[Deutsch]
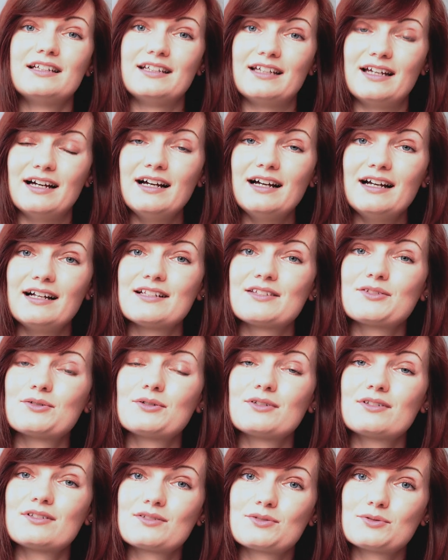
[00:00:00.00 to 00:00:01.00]
Ja,
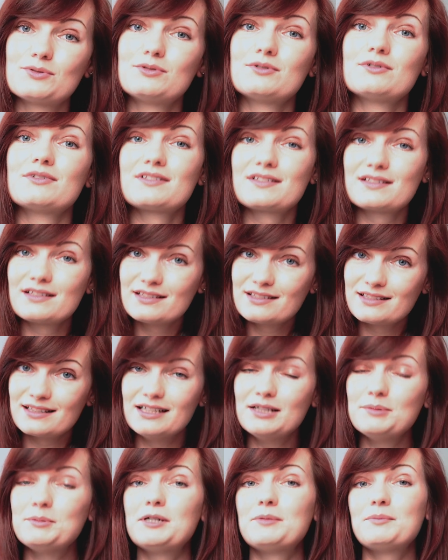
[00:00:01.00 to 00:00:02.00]
also so sich
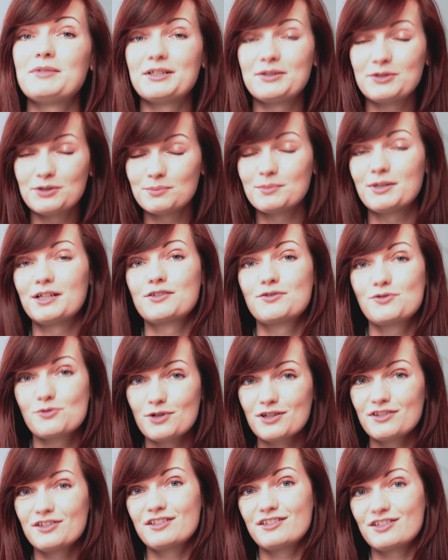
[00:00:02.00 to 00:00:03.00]
selber mal nochmal
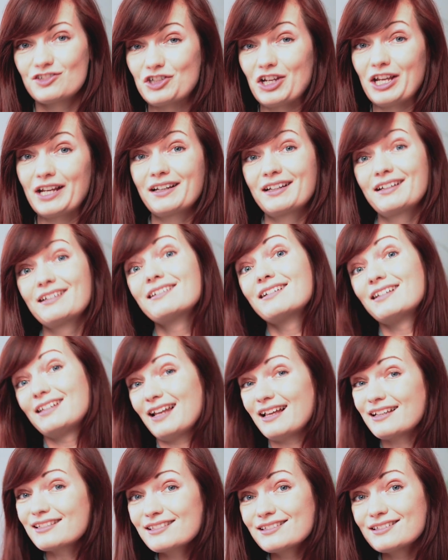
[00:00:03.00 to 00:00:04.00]
durchchecken
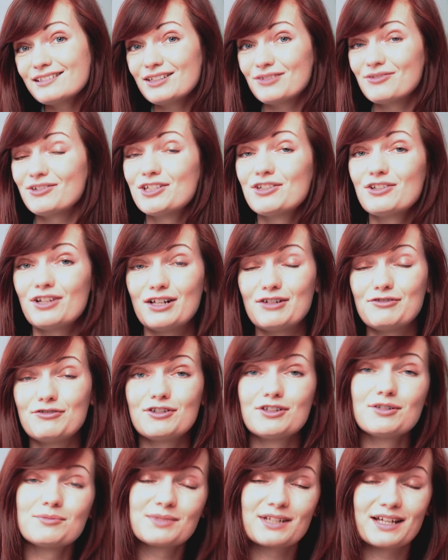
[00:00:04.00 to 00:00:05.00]
lassen, eventuell
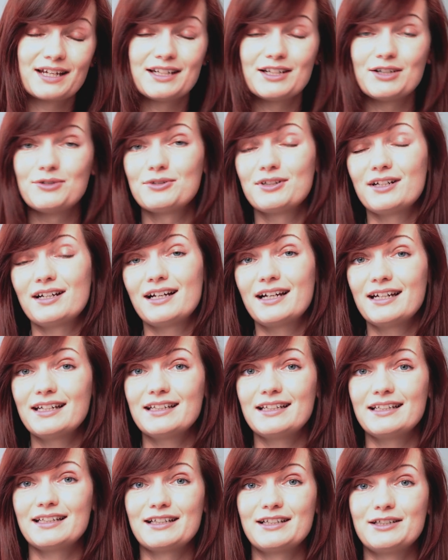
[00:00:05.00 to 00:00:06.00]
von einem Trainer oder
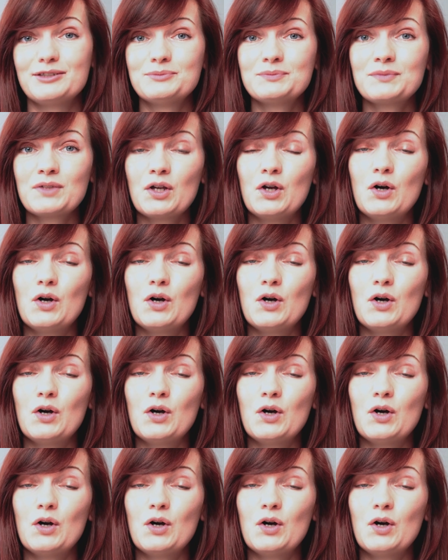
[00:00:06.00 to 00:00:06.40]
Reitlehrer